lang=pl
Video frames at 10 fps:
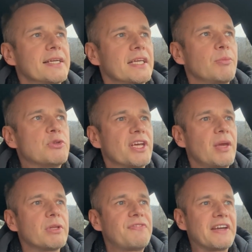i był
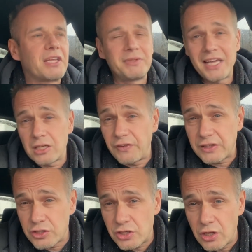człowiekiem otwartym i ta
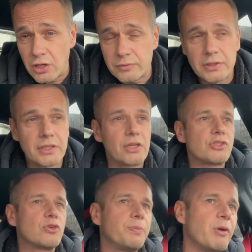otwartość go,
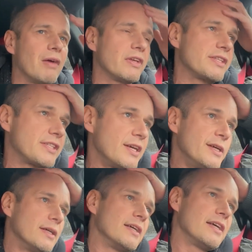go zgubiła, więc
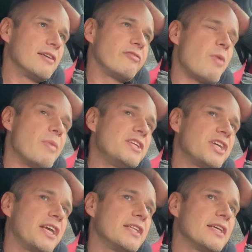w
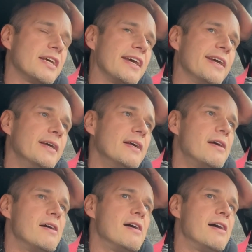momencie, kiedy
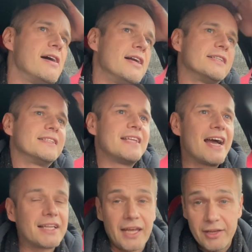E,
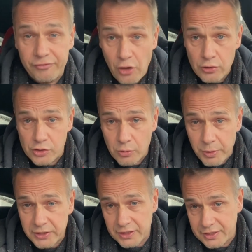nagle w końcu
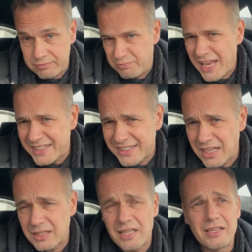po tych latach
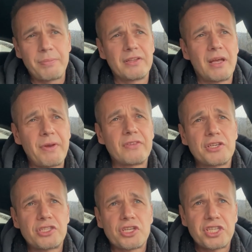tak naprawdę,
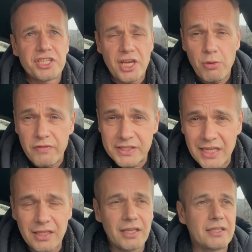chociaż to się nasilało w
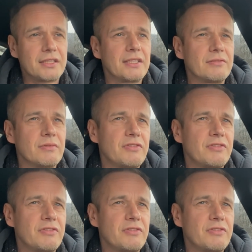ostatnich, e,